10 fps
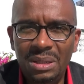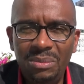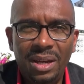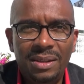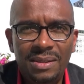dit
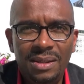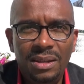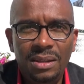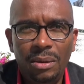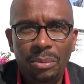
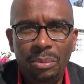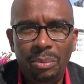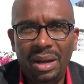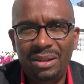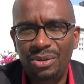merci
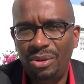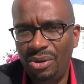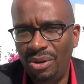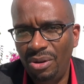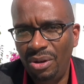parce
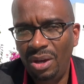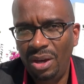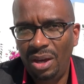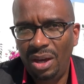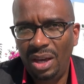que
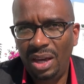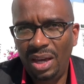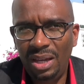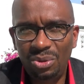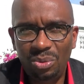
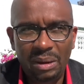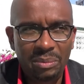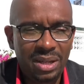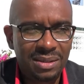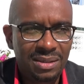et non pas
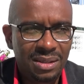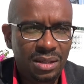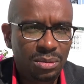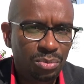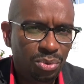
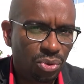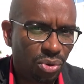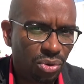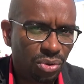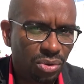merci pour.